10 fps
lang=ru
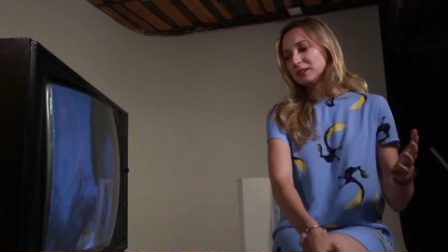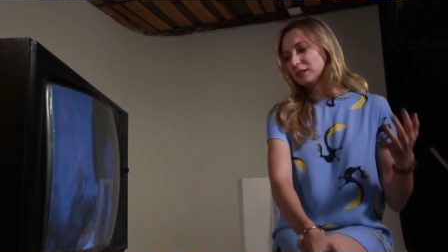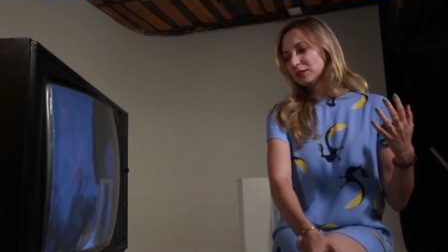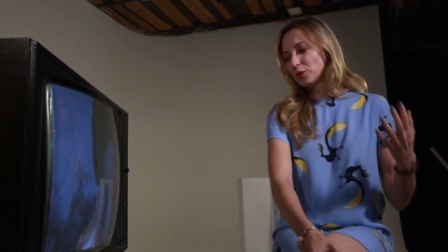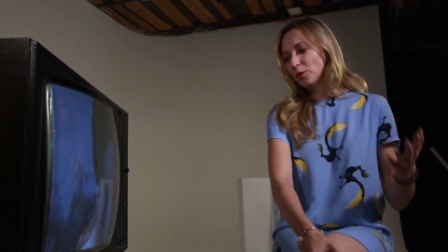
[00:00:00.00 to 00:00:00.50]
с
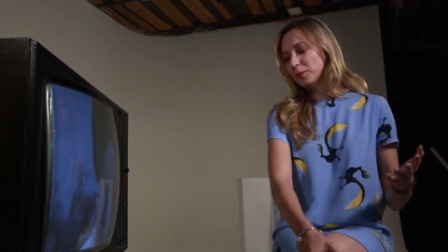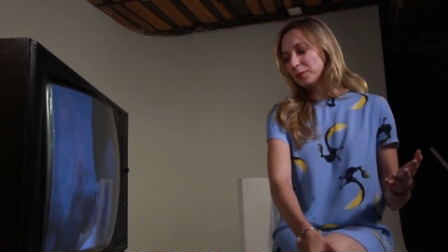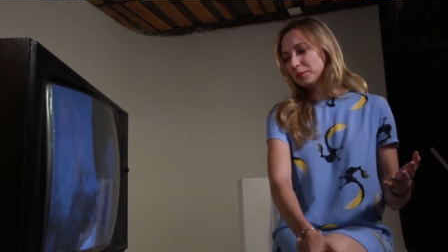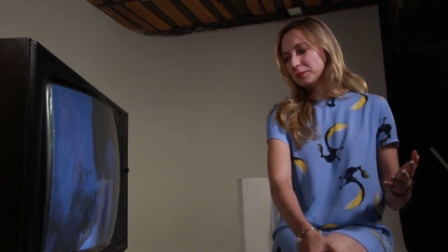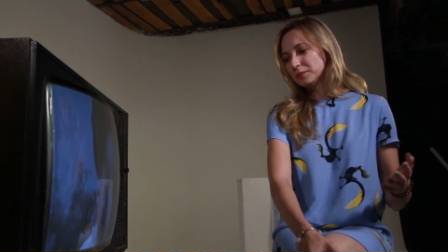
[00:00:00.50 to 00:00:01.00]

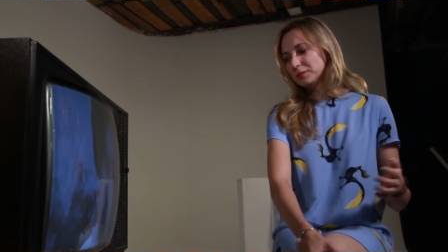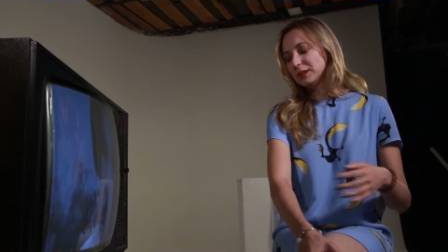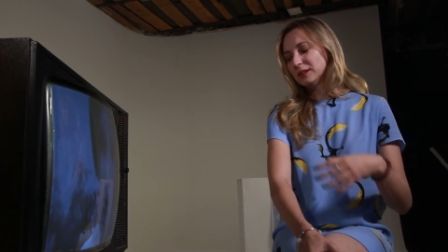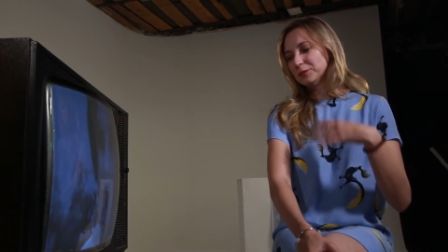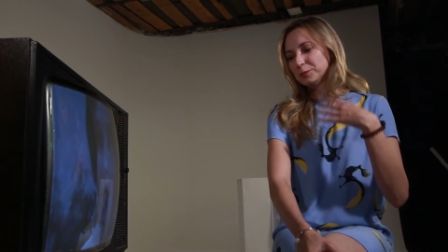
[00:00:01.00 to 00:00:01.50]
кинескопом,
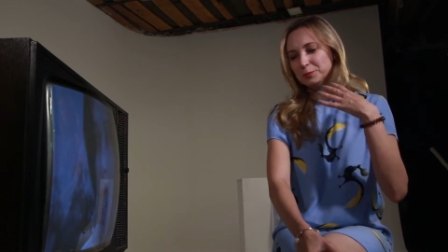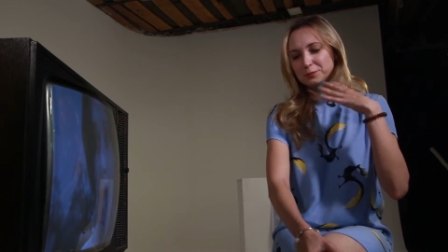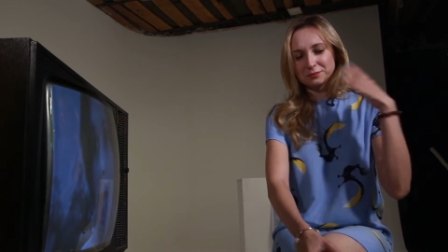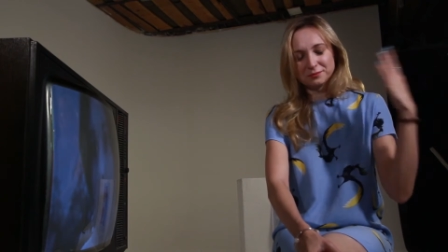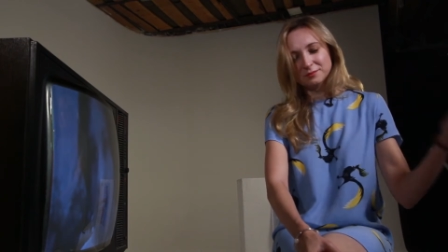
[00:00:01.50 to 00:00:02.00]
и, в
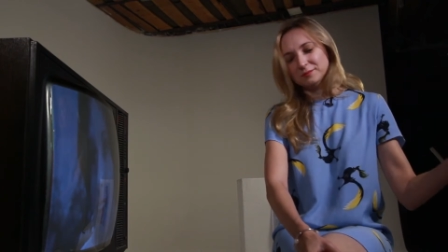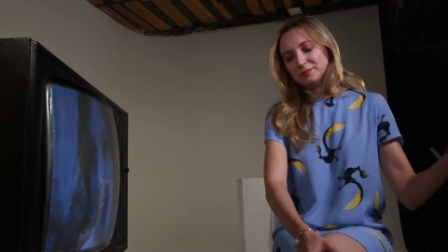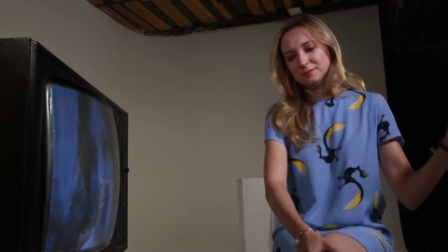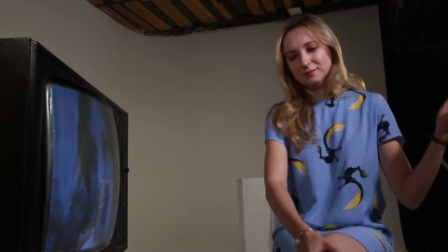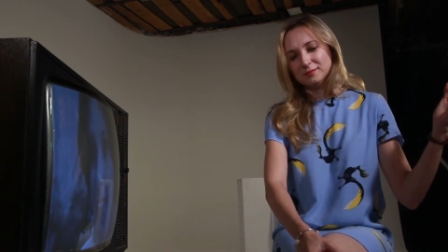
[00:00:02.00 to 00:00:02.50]
общем,
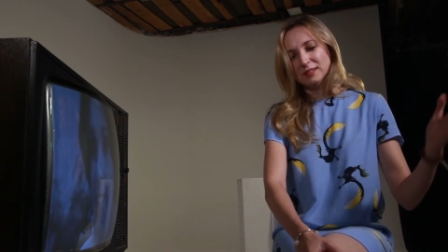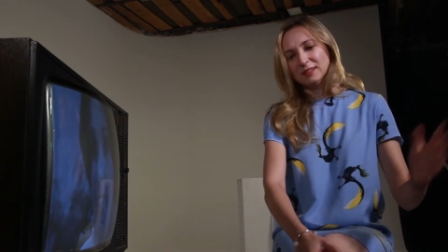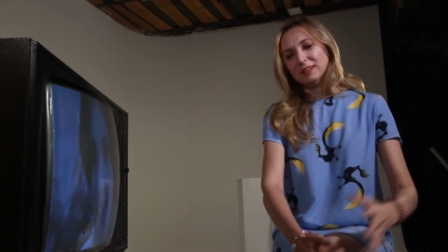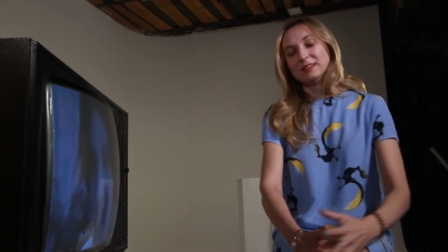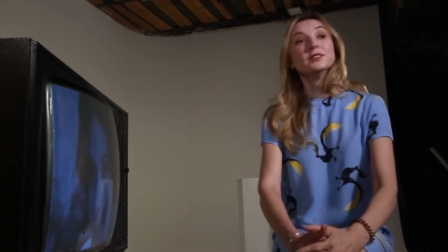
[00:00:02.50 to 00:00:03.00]

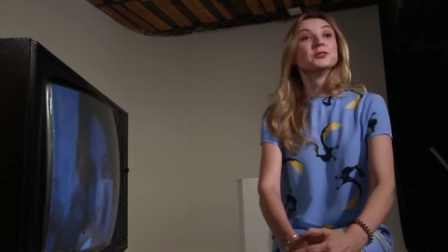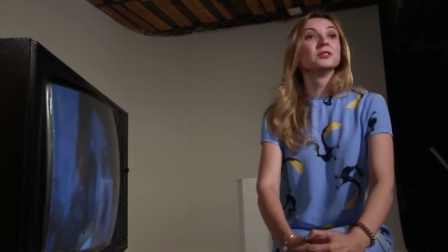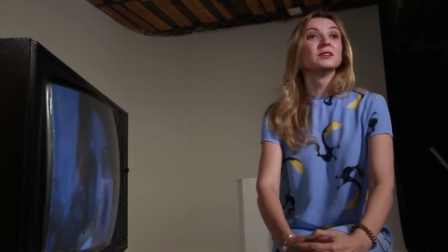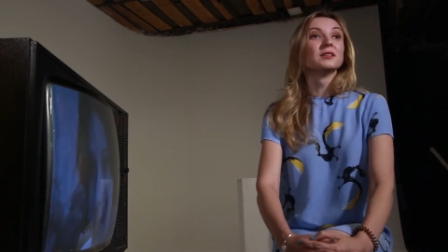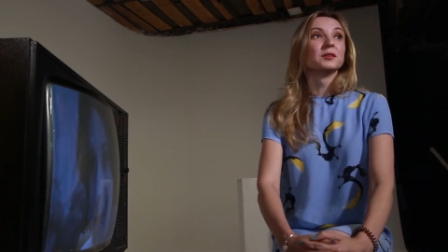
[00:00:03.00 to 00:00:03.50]
я ничего
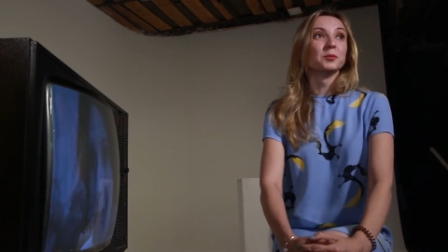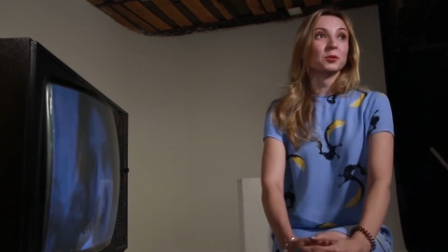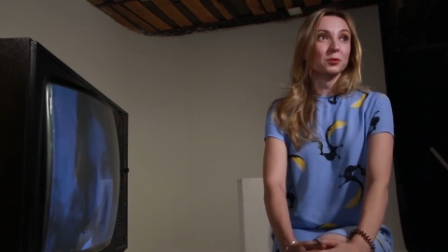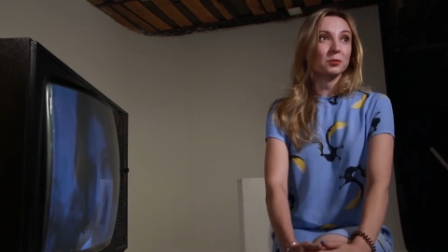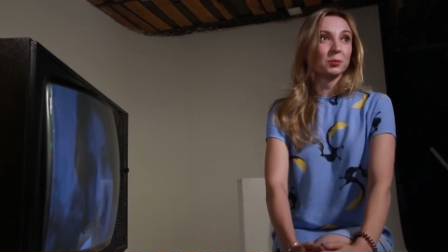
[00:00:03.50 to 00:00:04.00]
сделать не
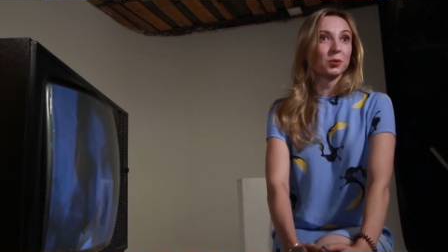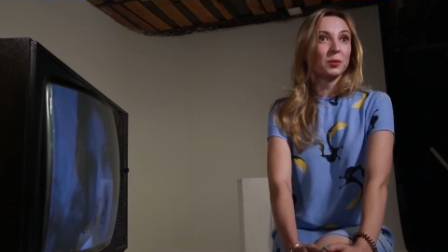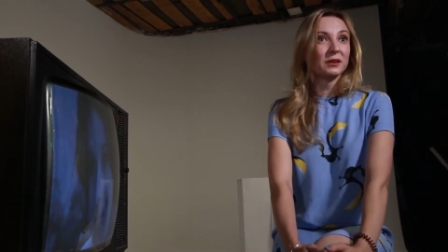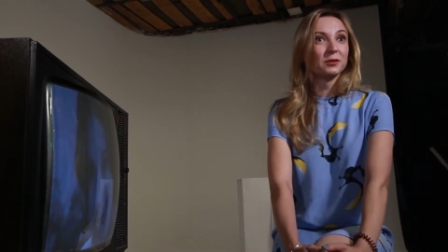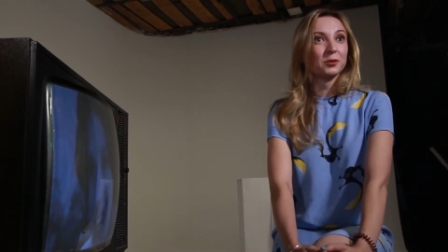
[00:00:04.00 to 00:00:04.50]
могу,
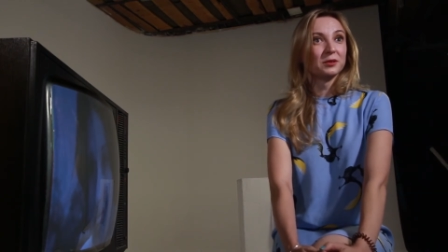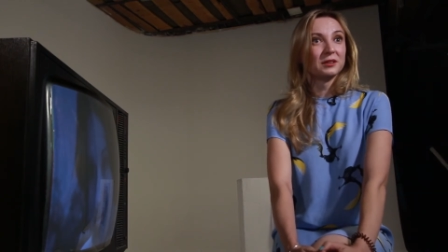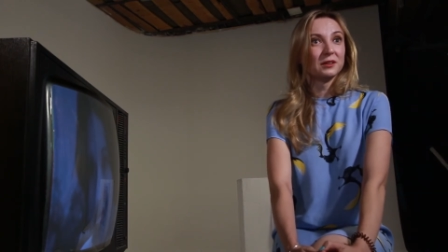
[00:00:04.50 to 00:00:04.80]
покупайте новый